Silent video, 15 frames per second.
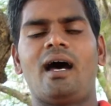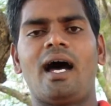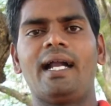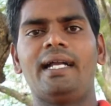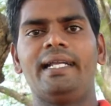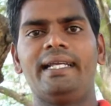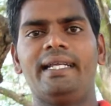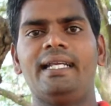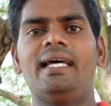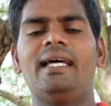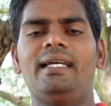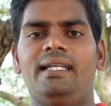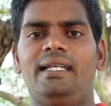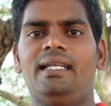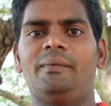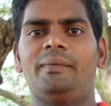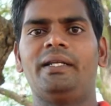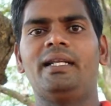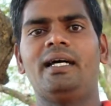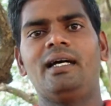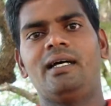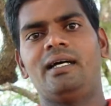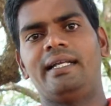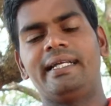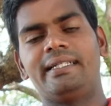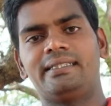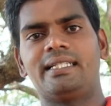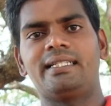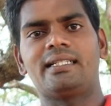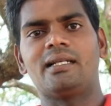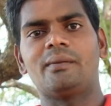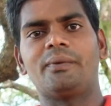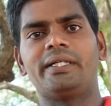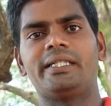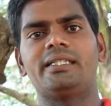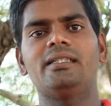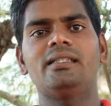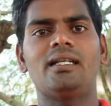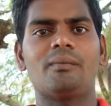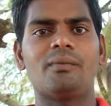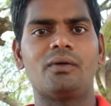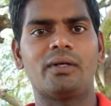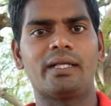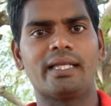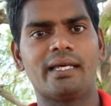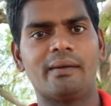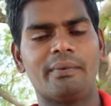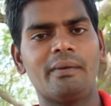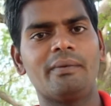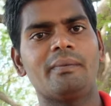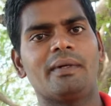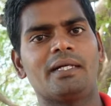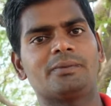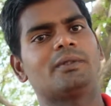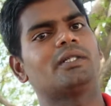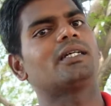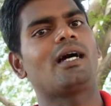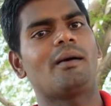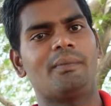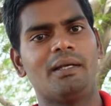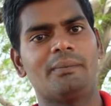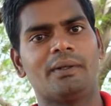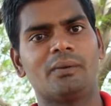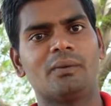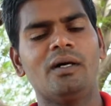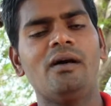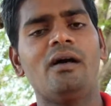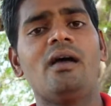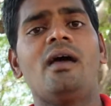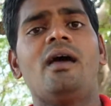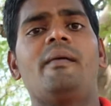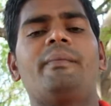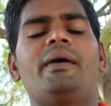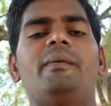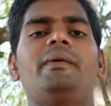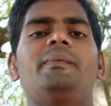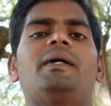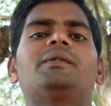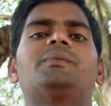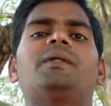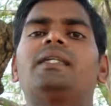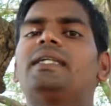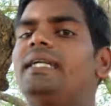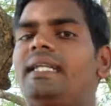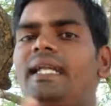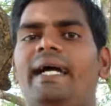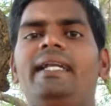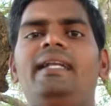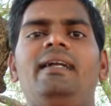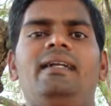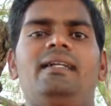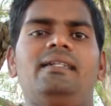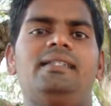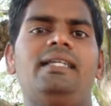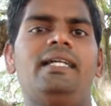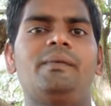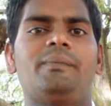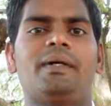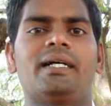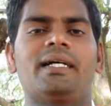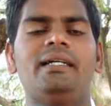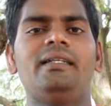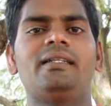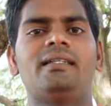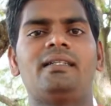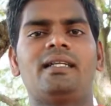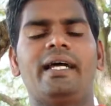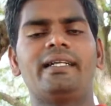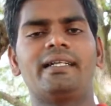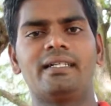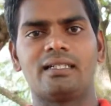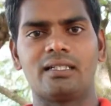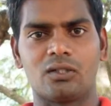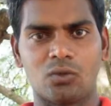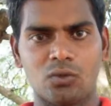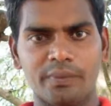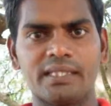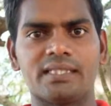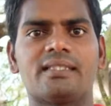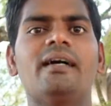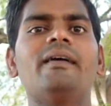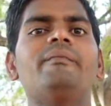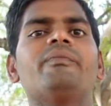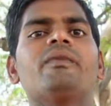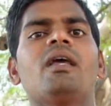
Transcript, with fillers: ஆன்லைனில் இல்லை அப்படின்னா நெட் சென்டரில் போயிட்டு நம்மளுடைய பேபி பாஸ்போர்ட் பாஸ்போர்ட்டுக்கு அப்ளை பண்ணுவோம் பேபி பாஸ்போர்ட்டுக்கு நைன் ஹண்ட்ரட் தான் எடுப்பாங்க நைன் ஹண்ட்ரட் ரூபீஸ் தான்